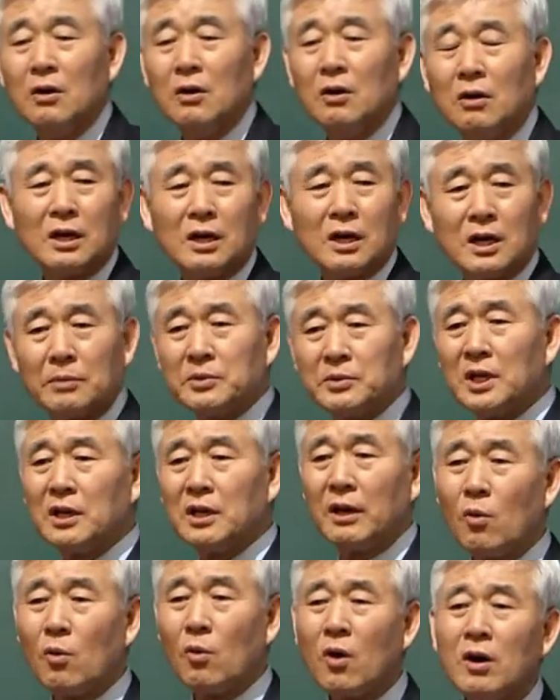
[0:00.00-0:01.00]
어느 날 갑자기
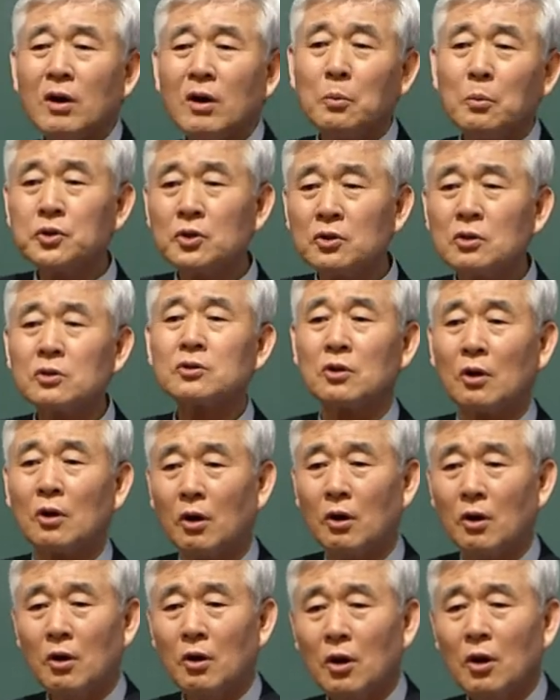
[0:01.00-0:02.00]
레오가 없어졌어.
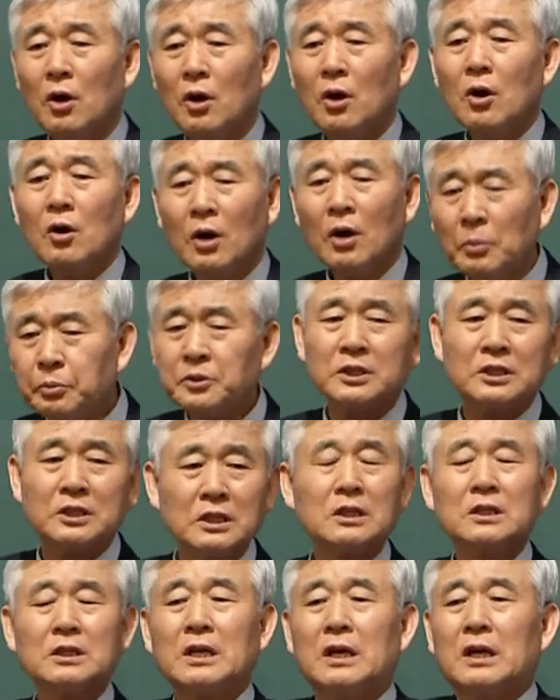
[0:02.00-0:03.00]

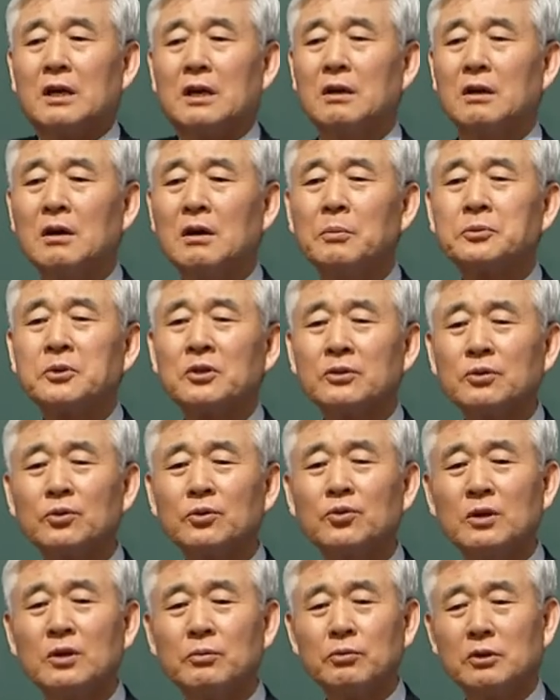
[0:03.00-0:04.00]
없어졌는데 없어진
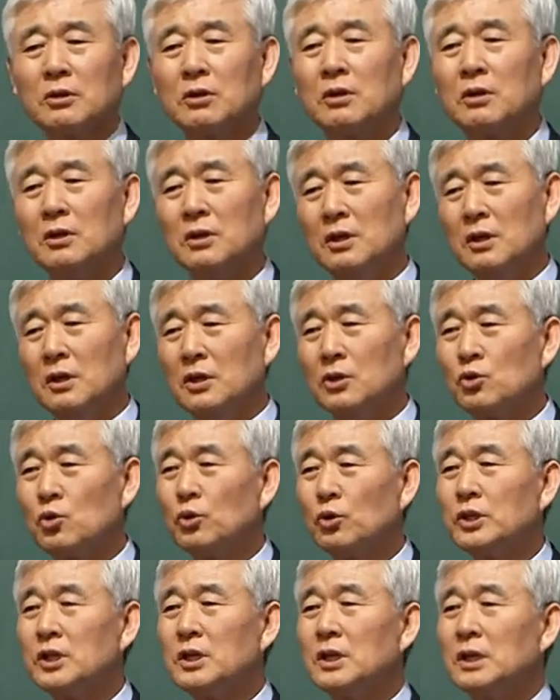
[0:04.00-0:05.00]
뒤부터
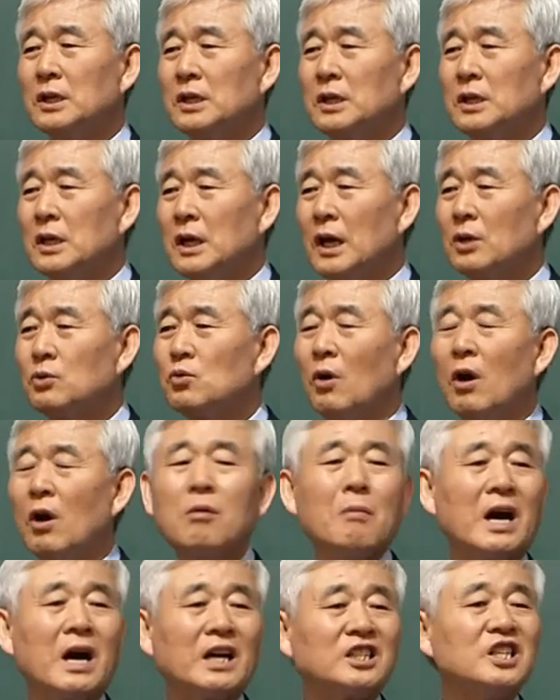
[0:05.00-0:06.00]
조직이 아주
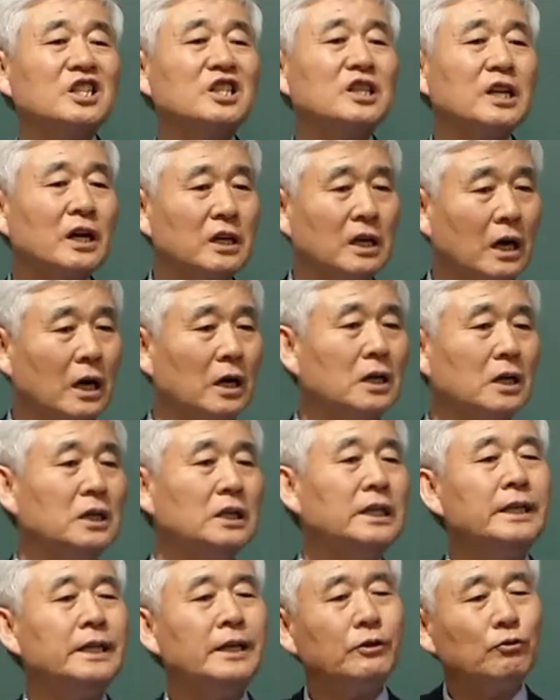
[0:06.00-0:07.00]
엉망진창이야.
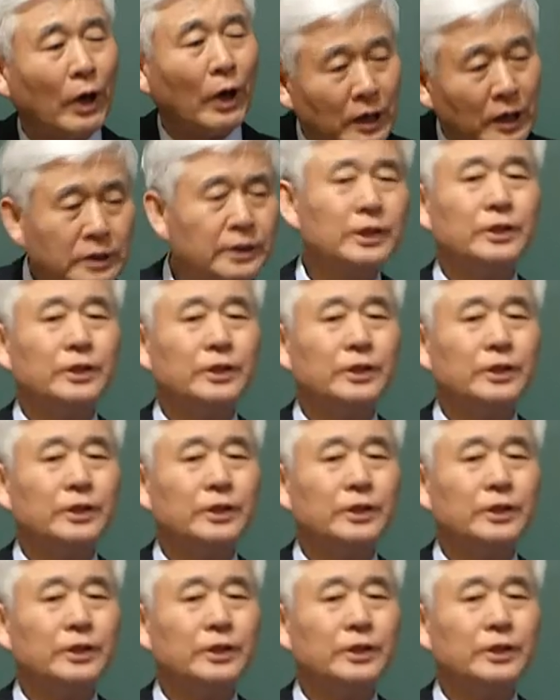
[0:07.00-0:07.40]
일이 되는